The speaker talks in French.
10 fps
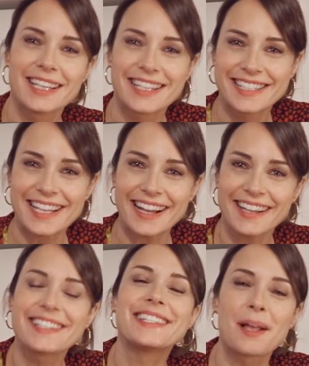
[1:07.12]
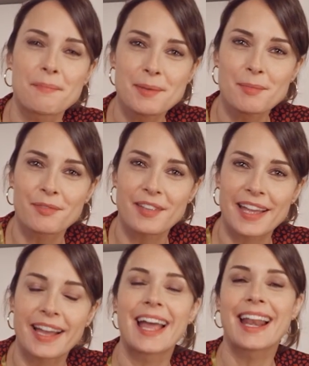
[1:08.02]
ça c'est un piment
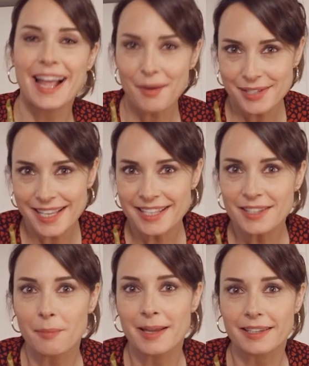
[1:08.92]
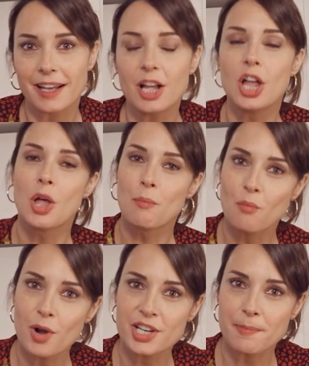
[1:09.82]
vert. La recette dit d'en mettre un,
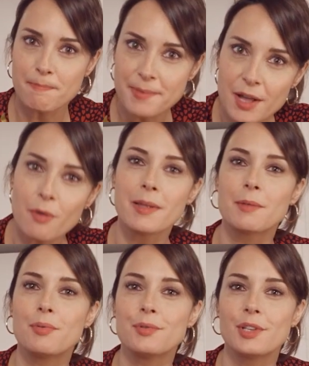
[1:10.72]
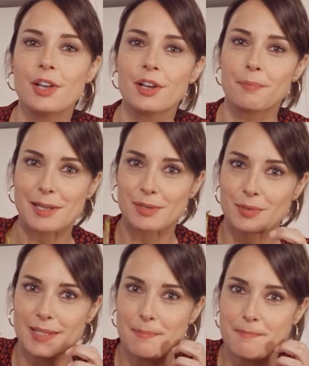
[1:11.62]
moi j'aime bien en mettre plusieurs parce que
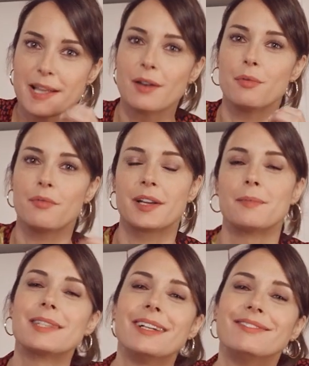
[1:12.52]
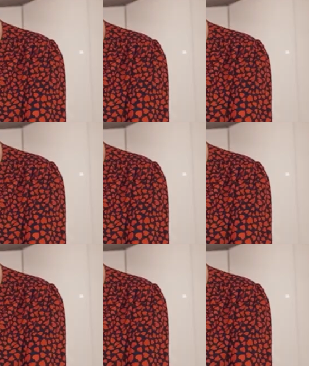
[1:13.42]
c'est bien relevé comme ça.